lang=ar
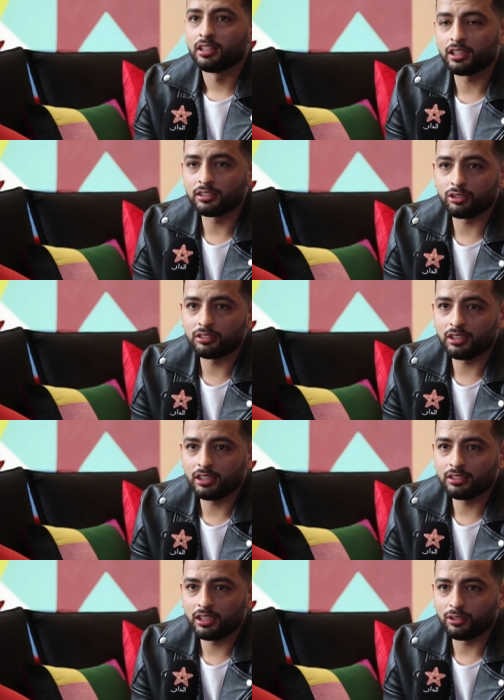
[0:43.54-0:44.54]
كنظن
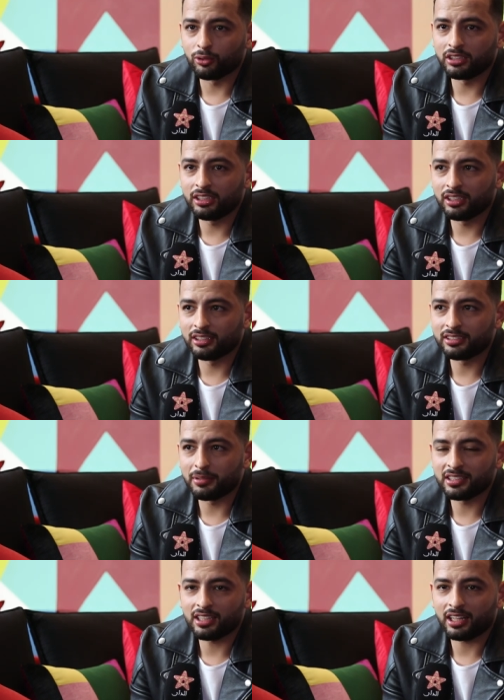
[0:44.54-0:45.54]
ان الاغنيه
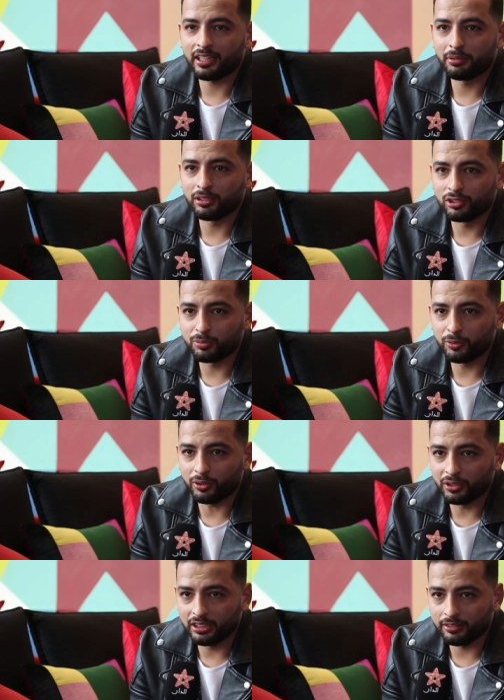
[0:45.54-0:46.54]
دابا تقريبا
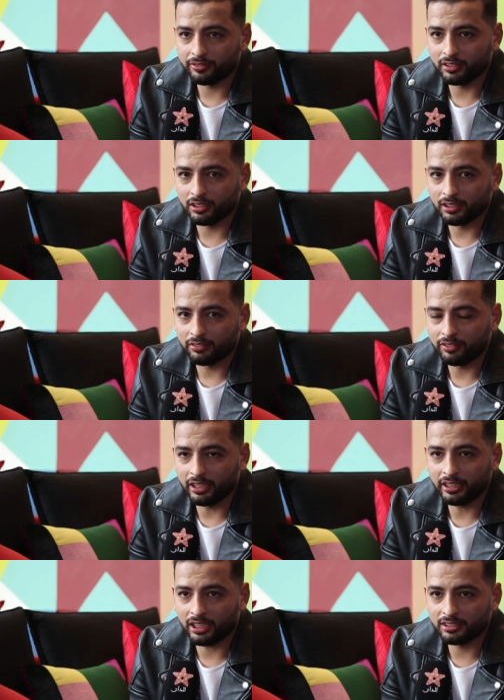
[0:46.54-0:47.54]
اسبوع هي في, في
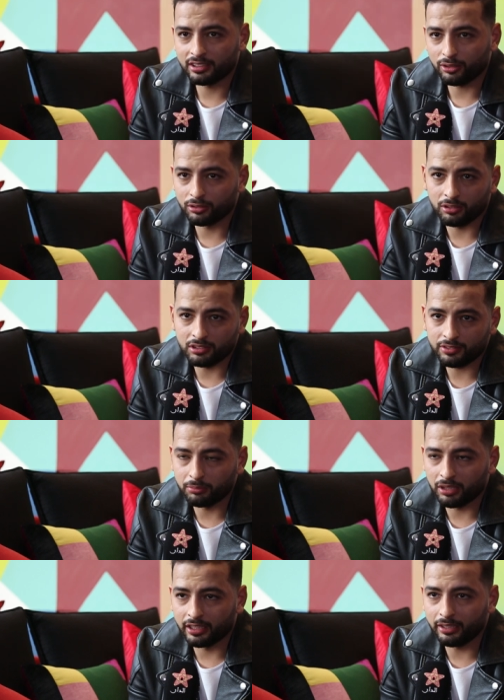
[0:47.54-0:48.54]
لائحه التوندونس في
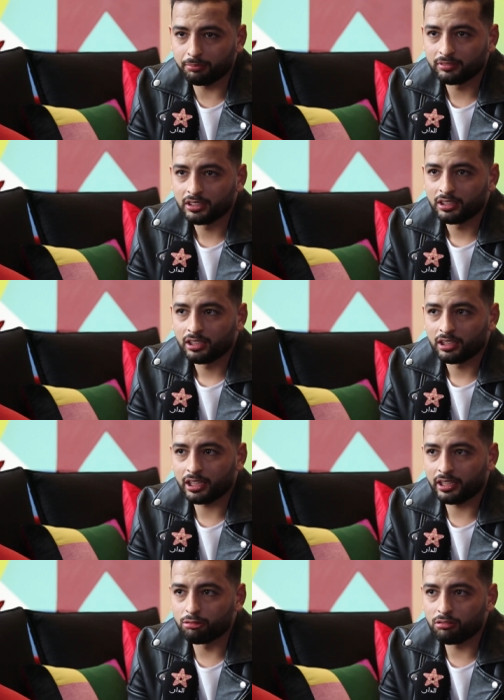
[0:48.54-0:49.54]
المغرب
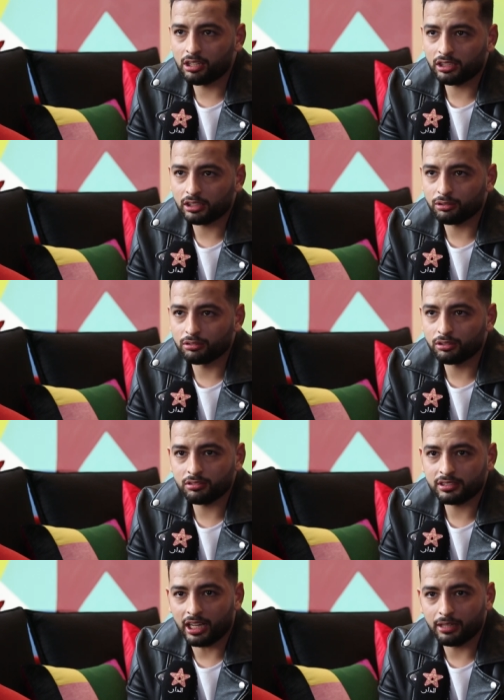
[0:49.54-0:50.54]
غير هو لا
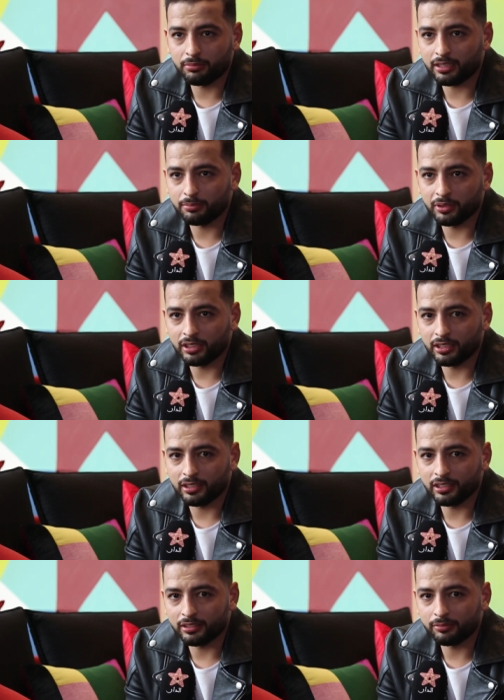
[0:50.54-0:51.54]
توندونس عامره
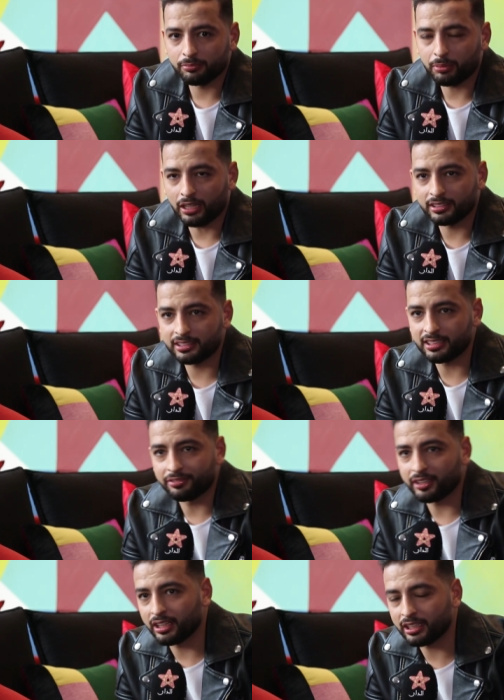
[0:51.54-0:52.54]
ببعض
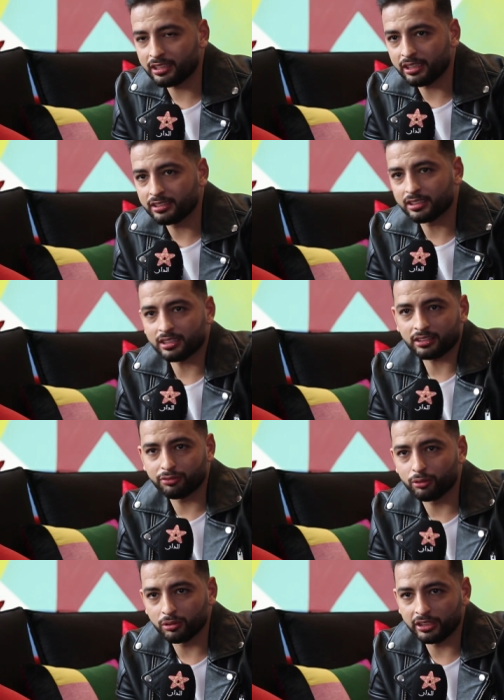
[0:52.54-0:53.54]
التفاهات التي
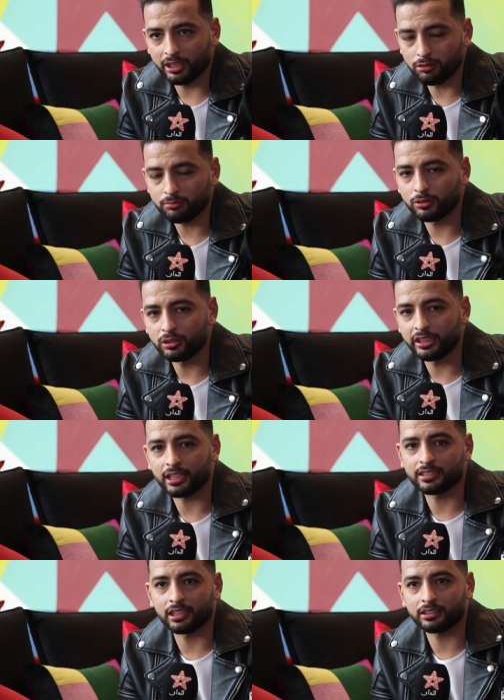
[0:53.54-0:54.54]
تطفو اليوم واللي
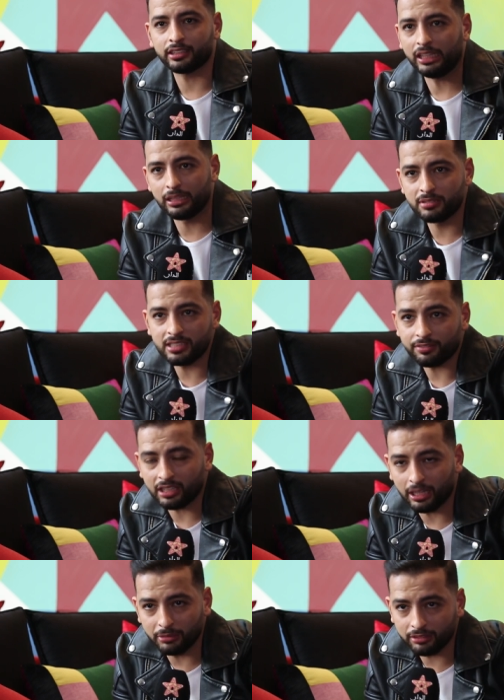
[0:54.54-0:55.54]
كتغطي على بزاف
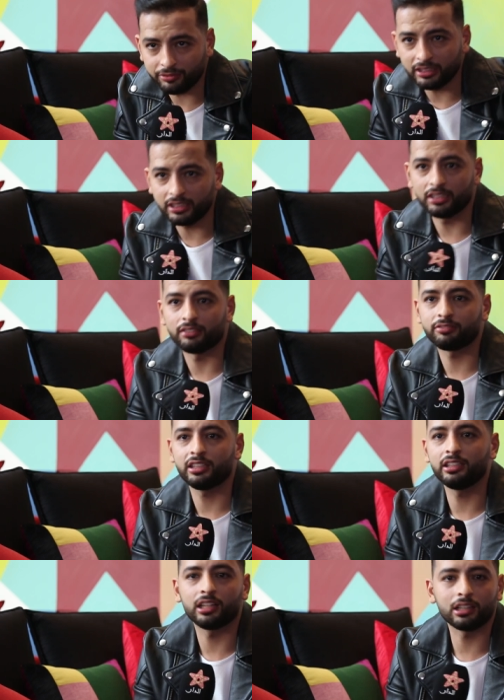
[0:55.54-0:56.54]
الاعمال الفنيه
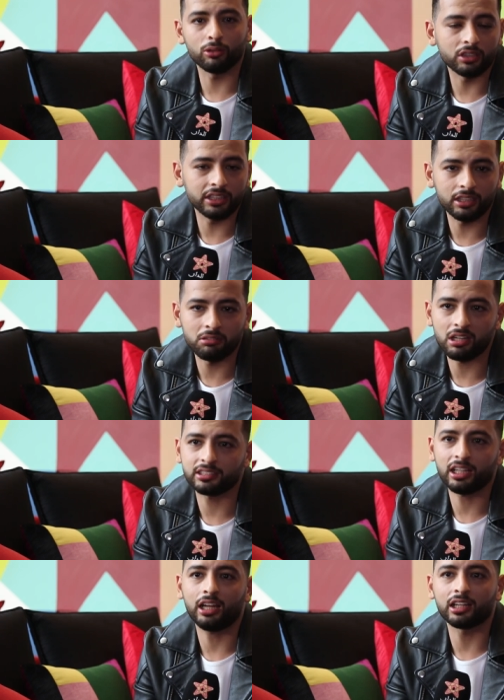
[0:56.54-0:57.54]
فالى الاغنيه
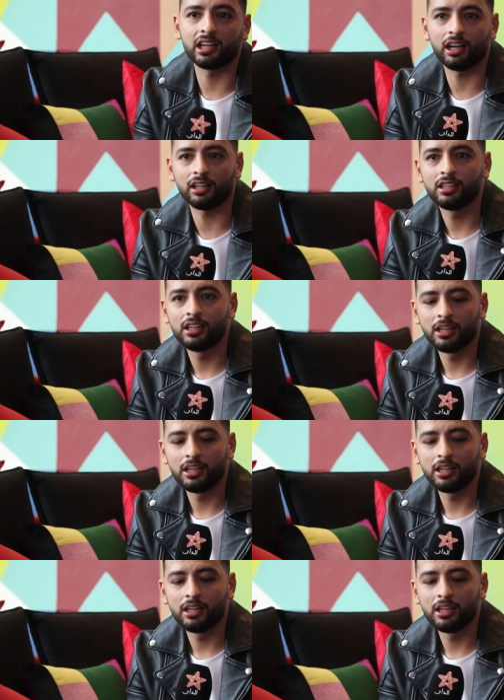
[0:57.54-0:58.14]
واخده حقها